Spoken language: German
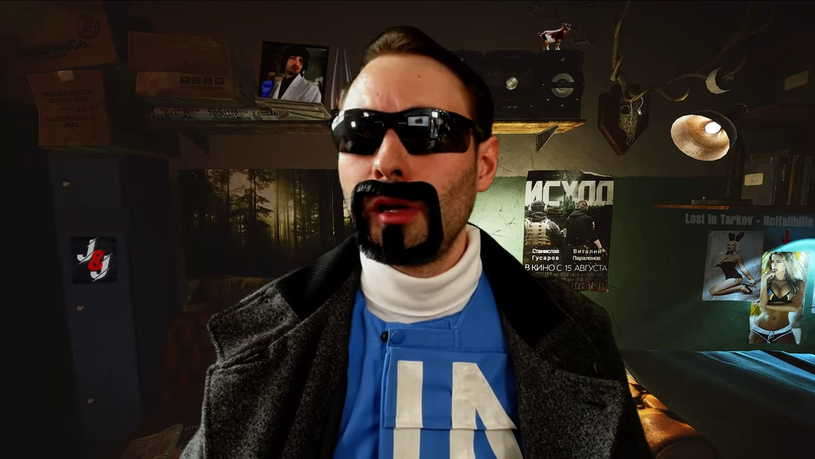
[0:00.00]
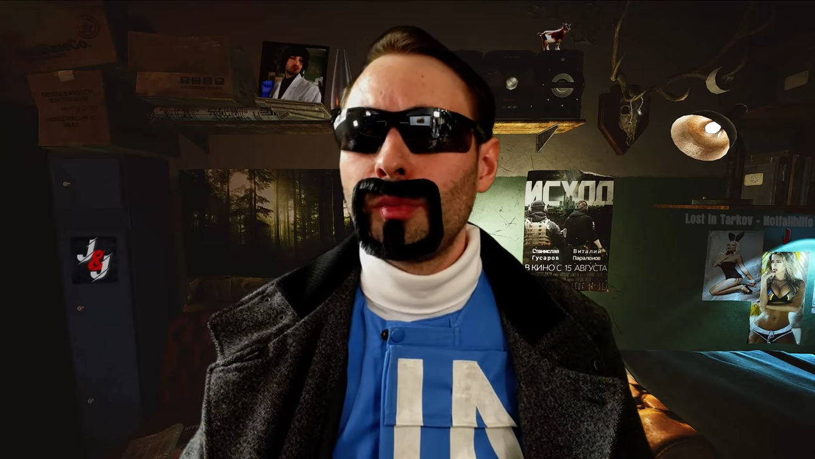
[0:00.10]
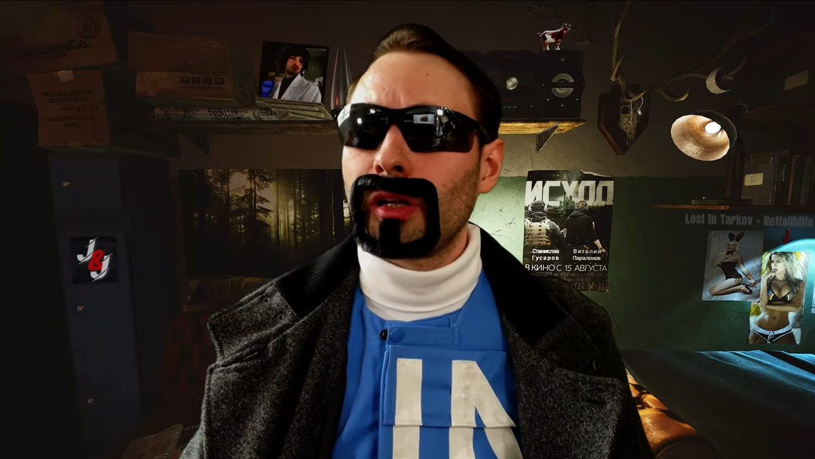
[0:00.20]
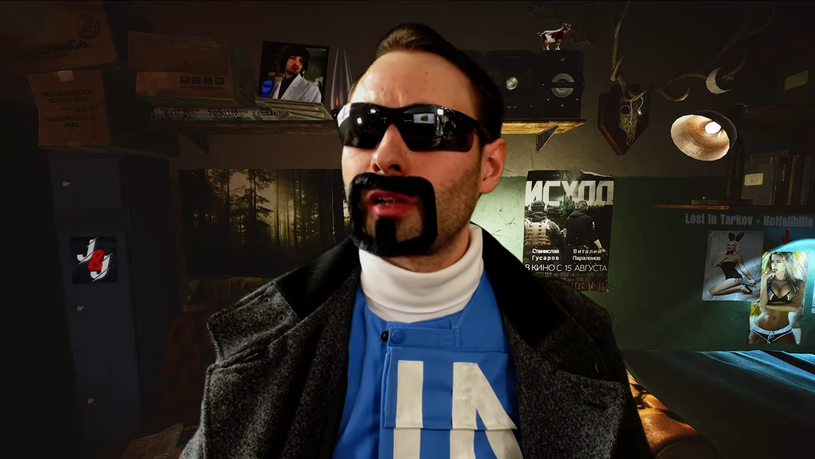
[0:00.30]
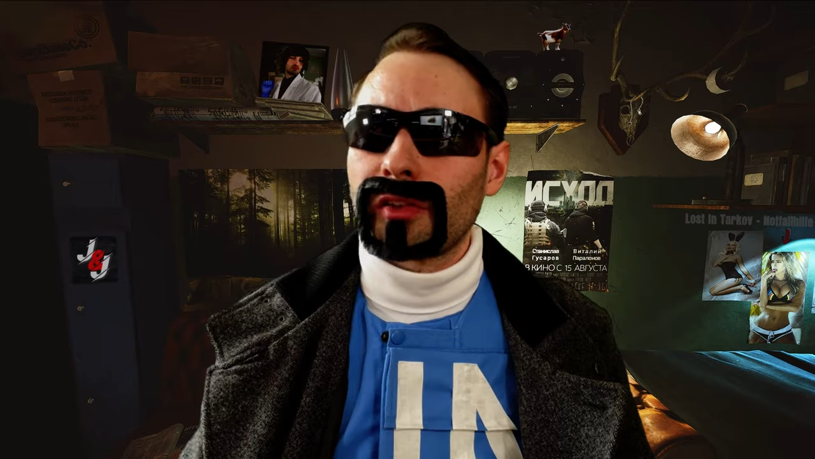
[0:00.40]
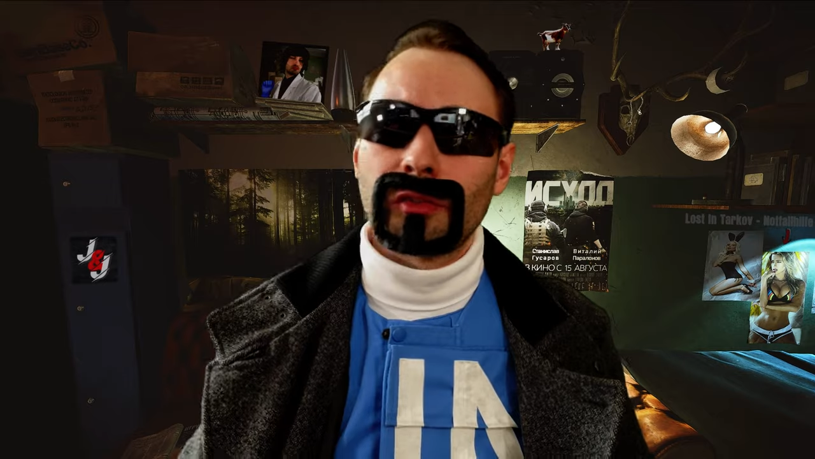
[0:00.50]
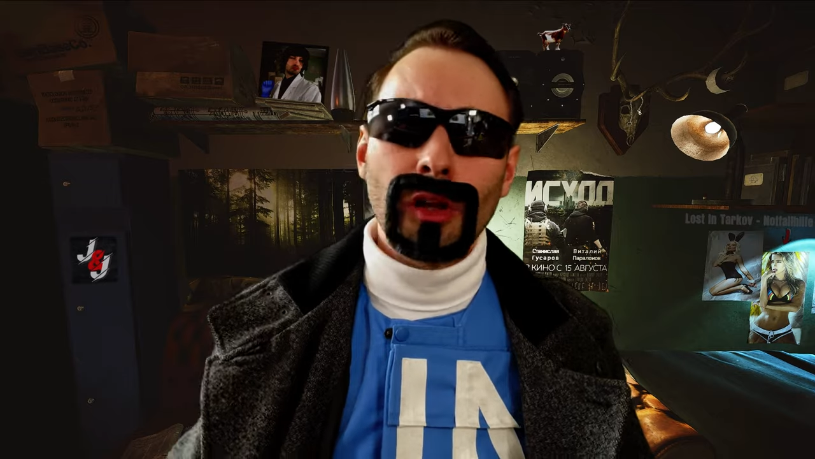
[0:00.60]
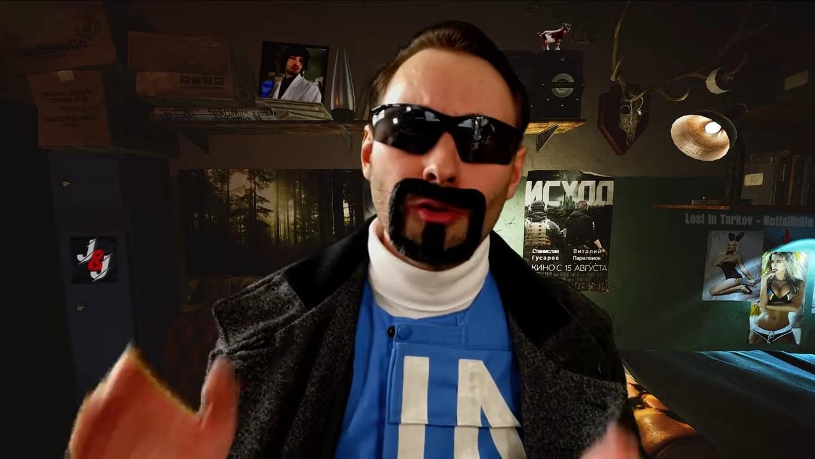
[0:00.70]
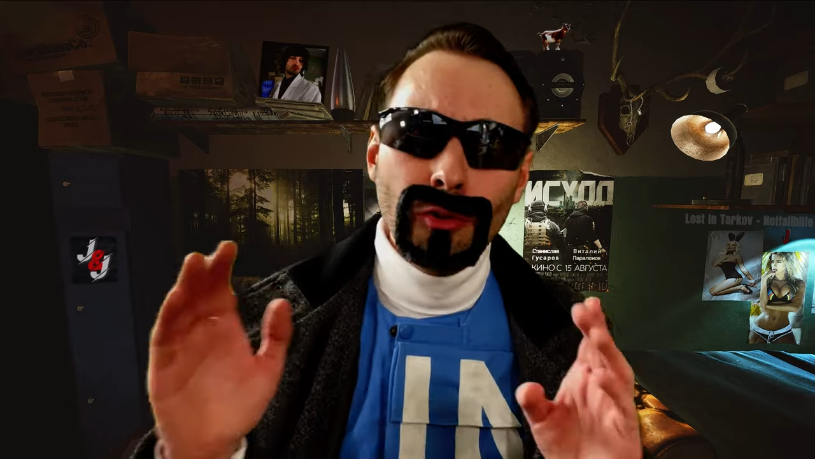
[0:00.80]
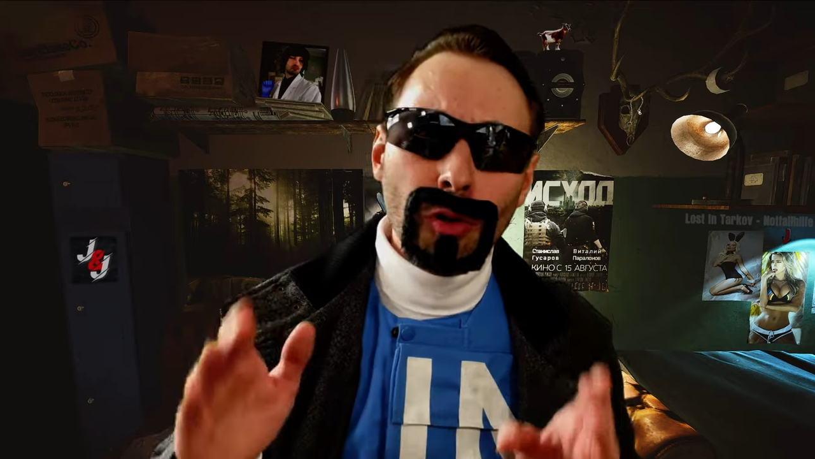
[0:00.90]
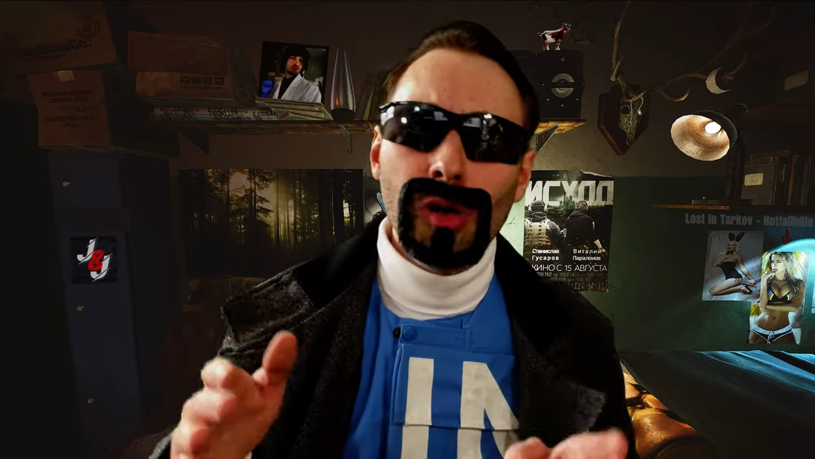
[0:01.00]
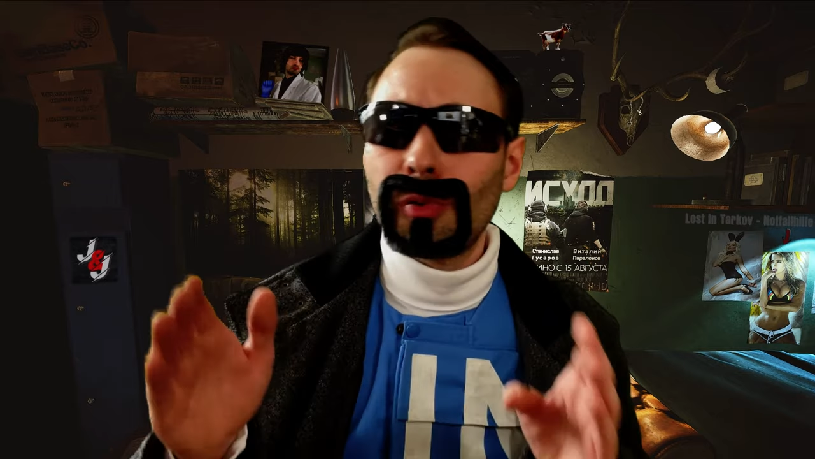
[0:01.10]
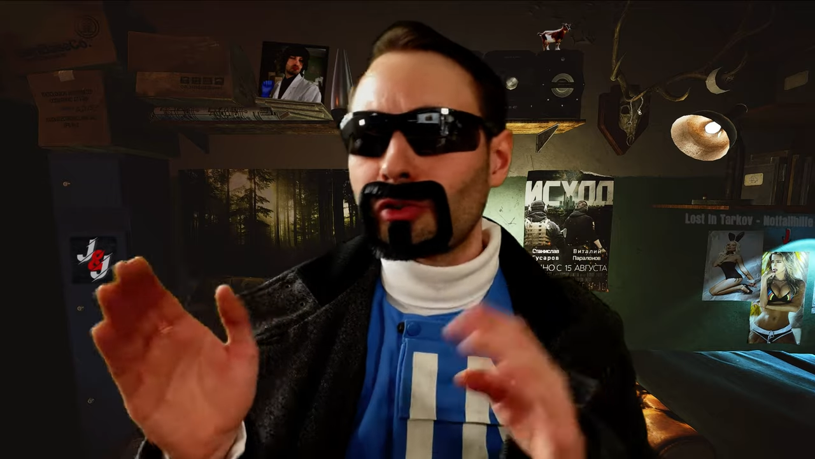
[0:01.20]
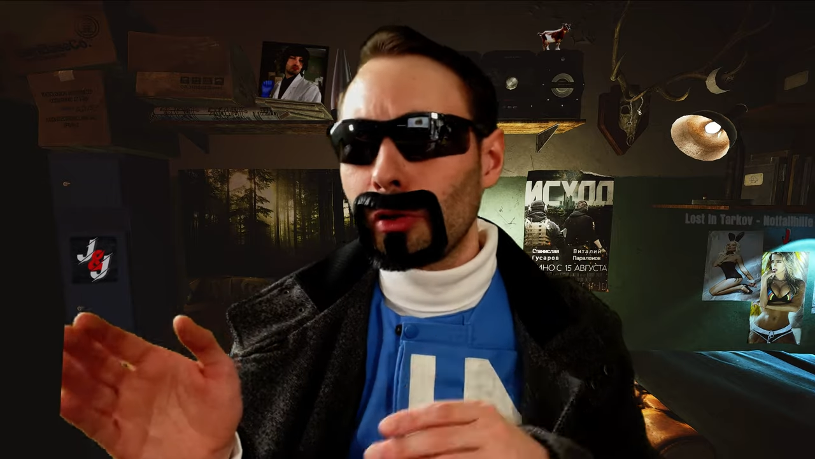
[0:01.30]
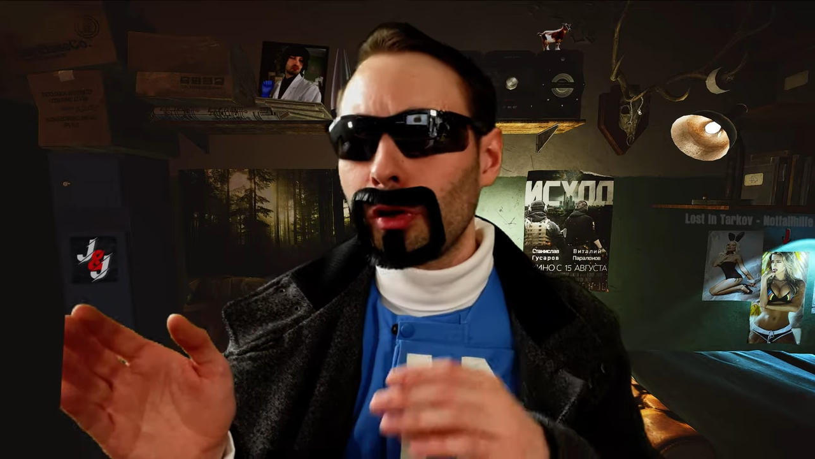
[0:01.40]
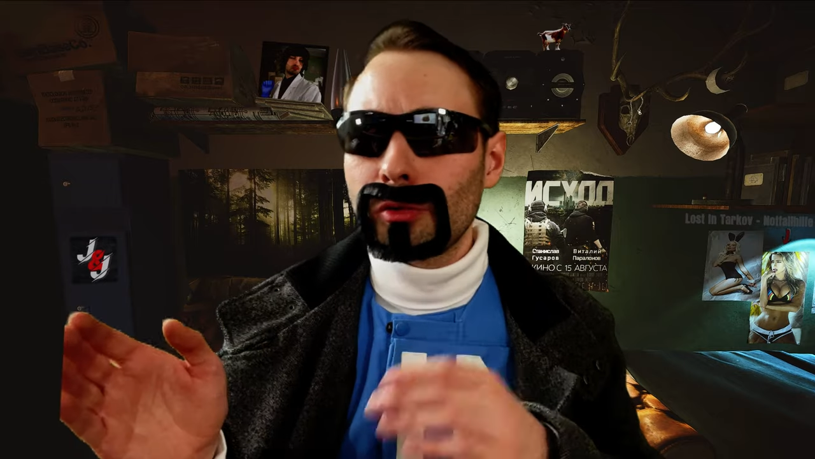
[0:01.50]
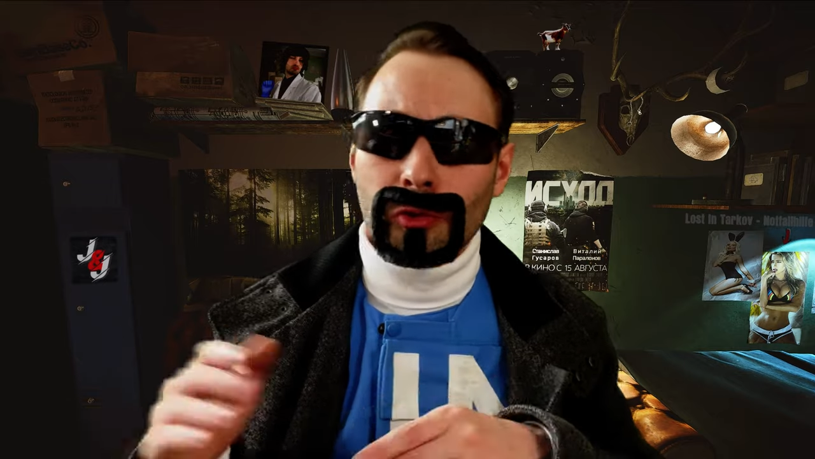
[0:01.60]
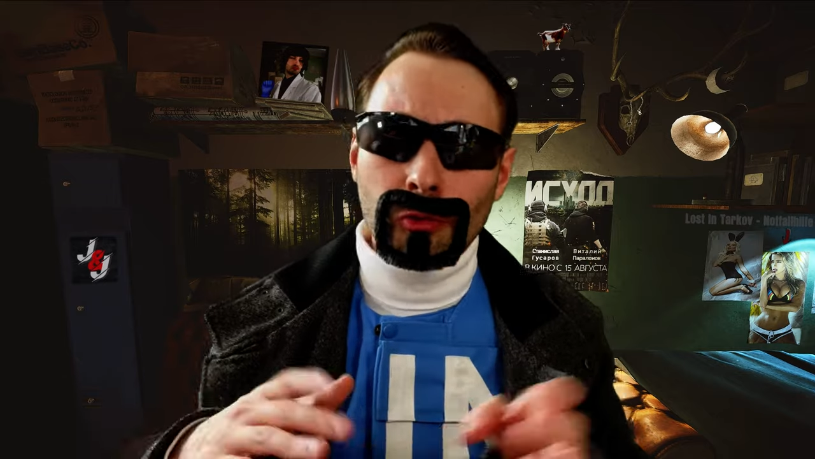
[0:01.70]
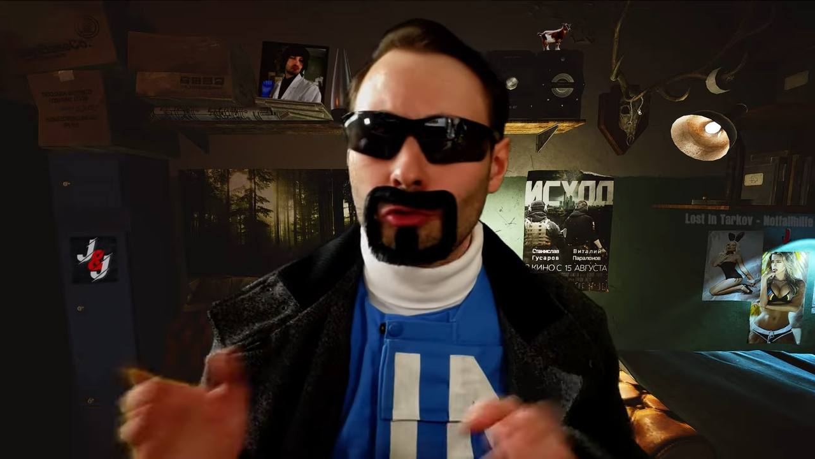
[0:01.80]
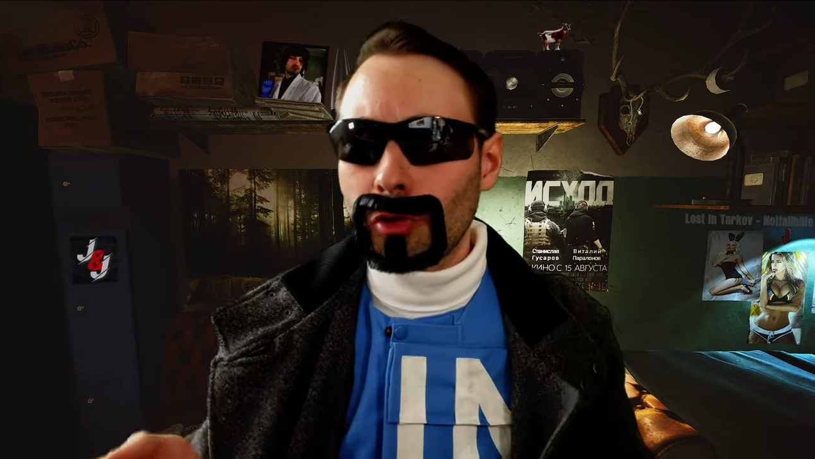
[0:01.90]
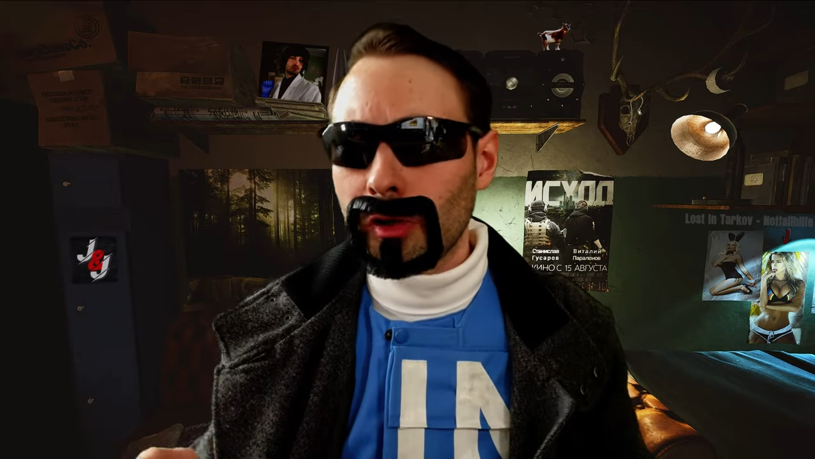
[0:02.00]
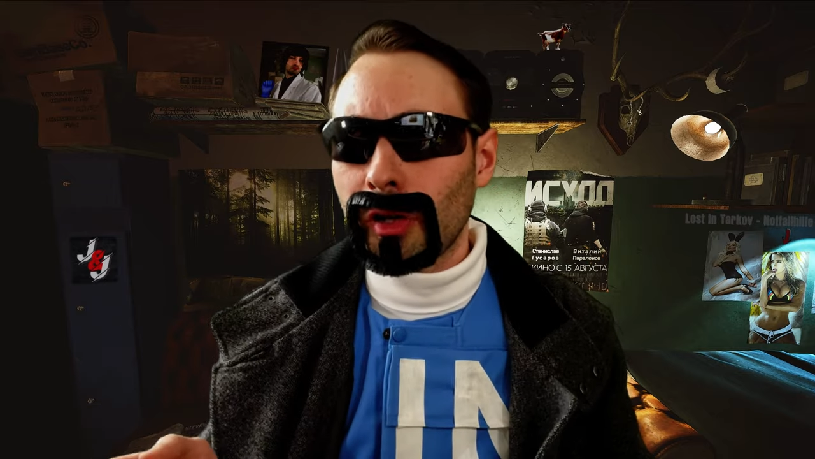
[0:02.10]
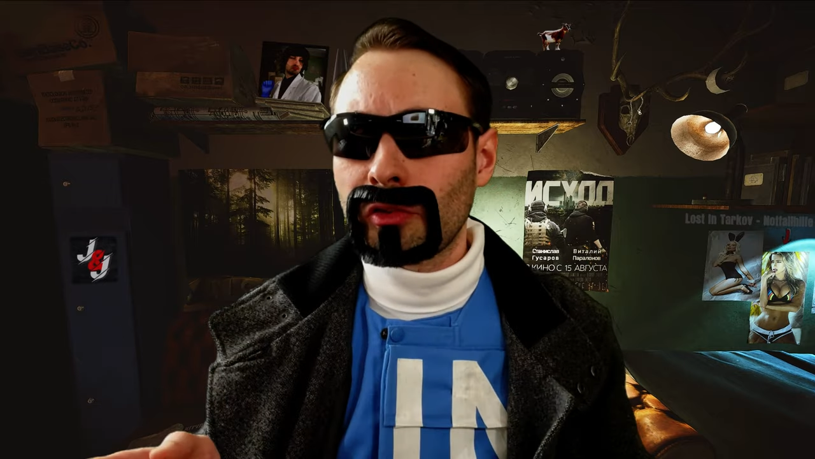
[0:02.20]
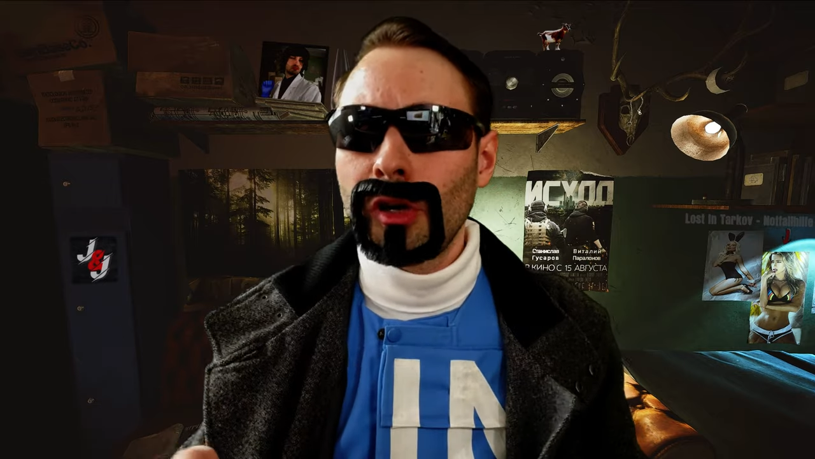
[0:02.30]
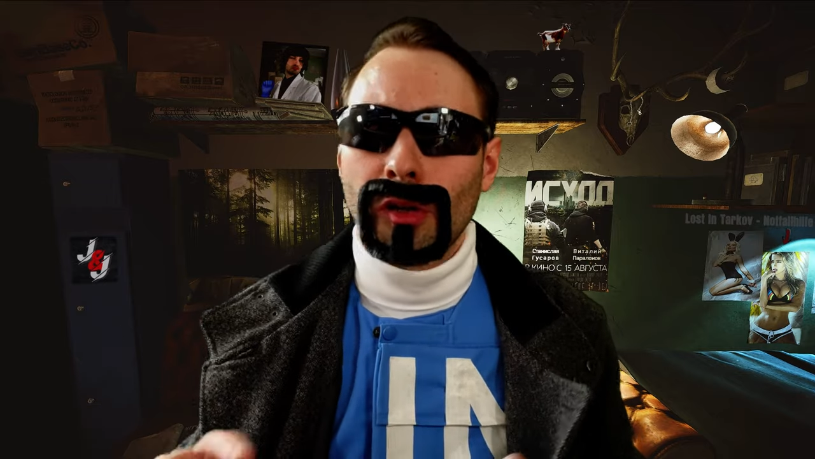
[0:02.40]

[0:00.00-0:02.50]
Mit den Tasten 0 bis 9 nutzt du Shortcuts,